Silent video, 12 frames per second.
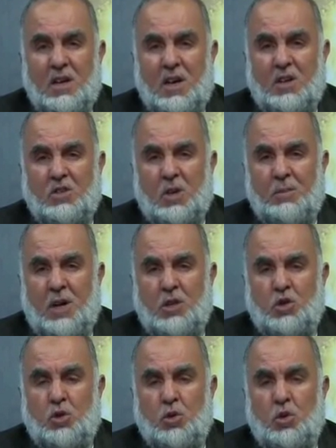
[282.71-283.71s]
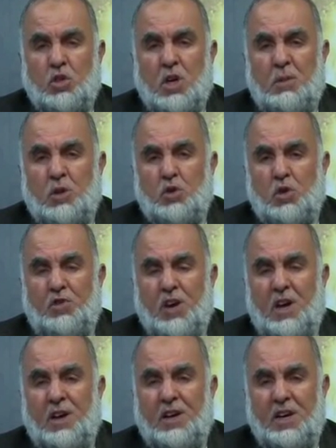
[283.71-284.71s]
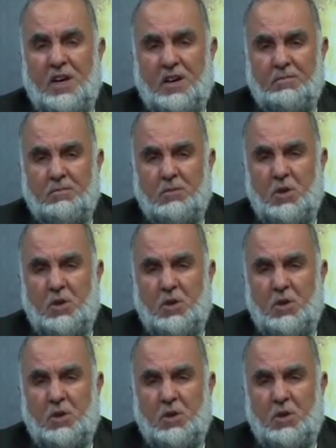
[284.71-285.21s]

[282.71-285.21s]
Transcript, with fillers: كان زمان السروج المقصود فيها الخيل